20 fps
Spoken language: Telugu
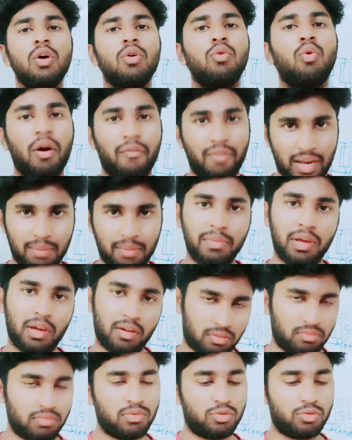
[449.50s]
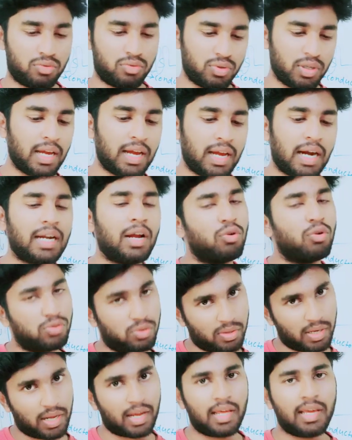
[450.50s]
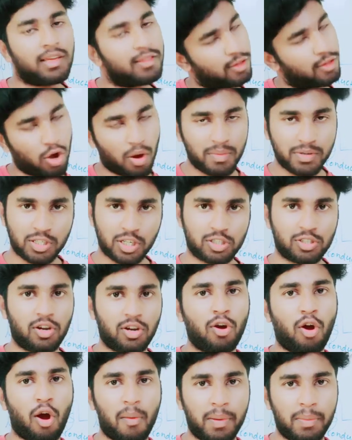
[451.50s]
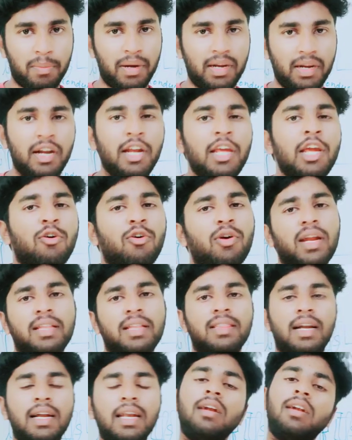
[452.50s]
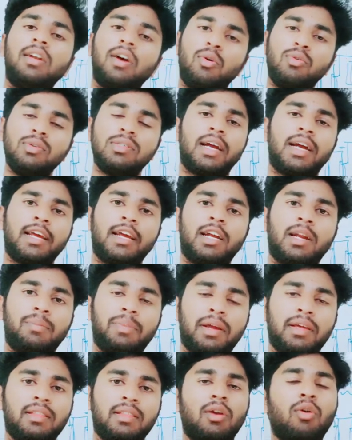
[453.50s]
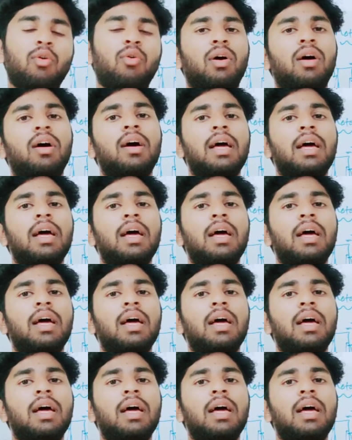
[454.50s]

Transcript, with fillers: ఒకవేళ మీకు ఇంకా డౌట్స్ ఉంటాయి కదా కింద కామెంట్ సెక్షన్లో కామెంట్ పెట్టండి ఇంకోటి ఏంటంటే డౌట్స్ అడిగేటప్పుడు ఏంటంటే ఒక